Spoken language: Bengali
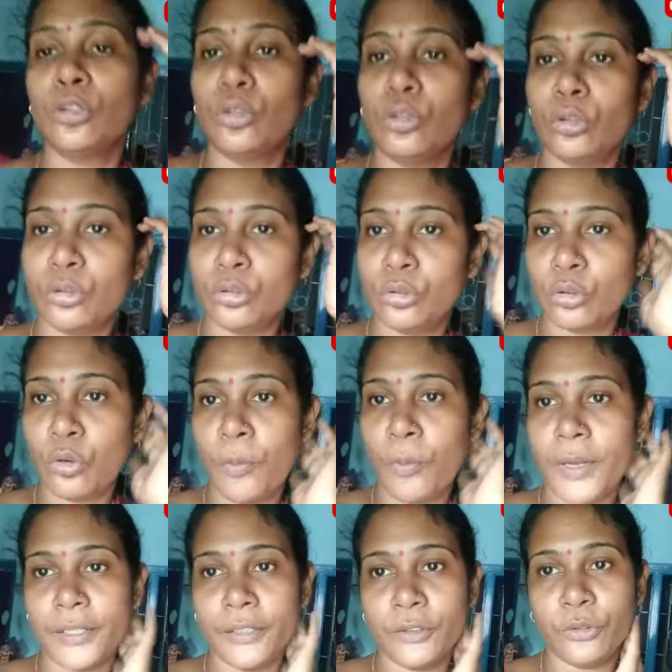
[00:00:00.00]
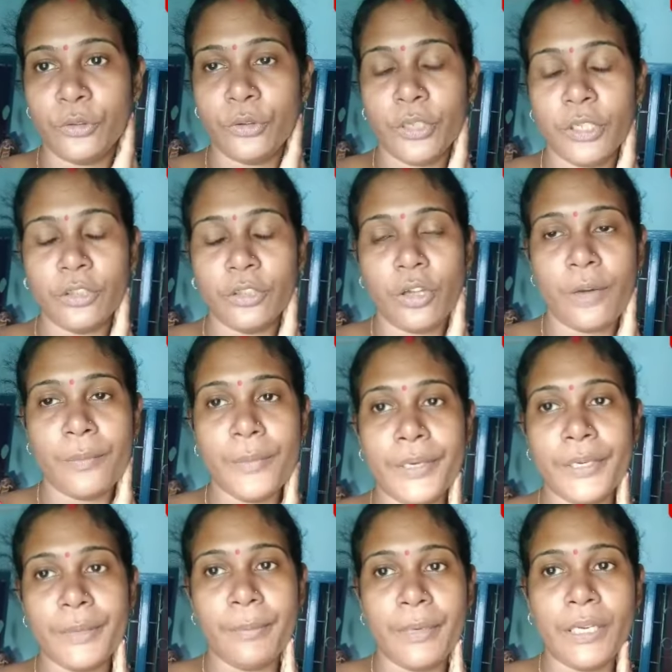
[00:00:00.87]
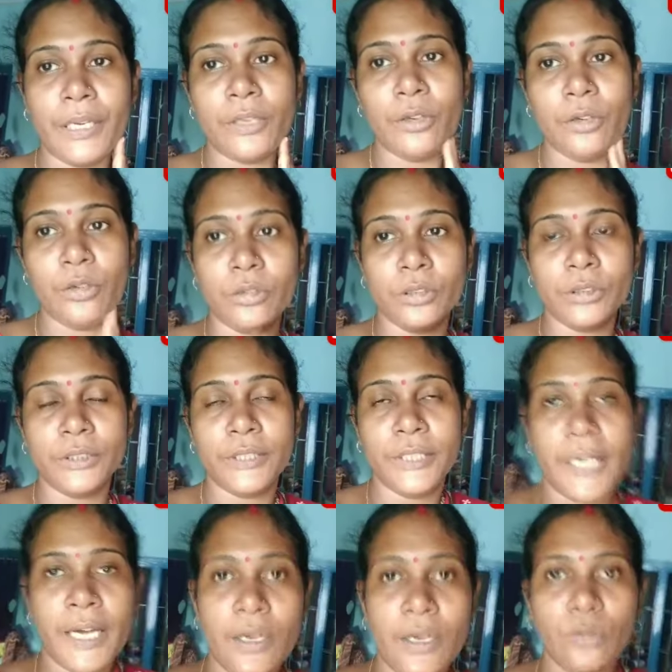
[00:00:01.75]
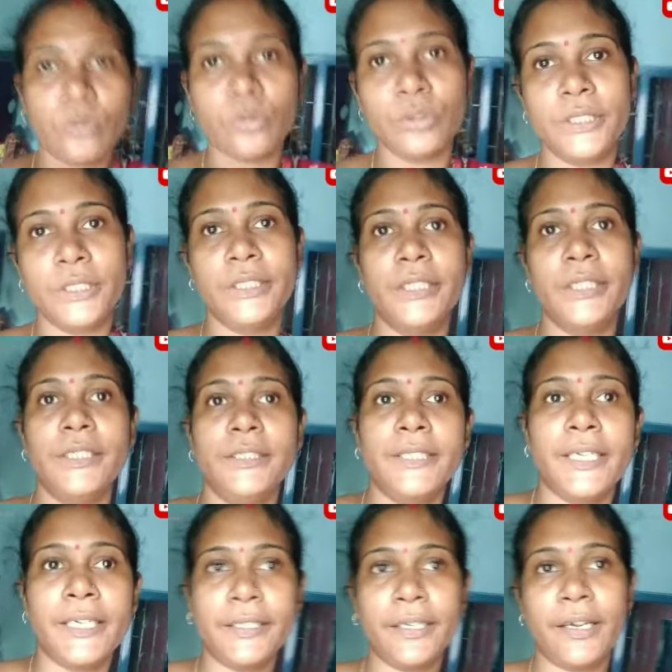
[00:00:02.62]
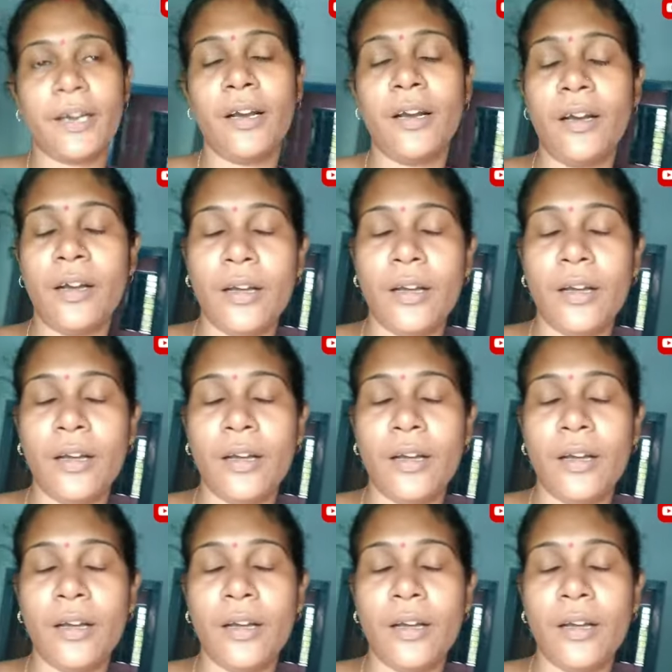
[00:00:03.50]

তো তোমাদের সঙ্গে তো আমি ভিডিও শেয়ার করছি যেটা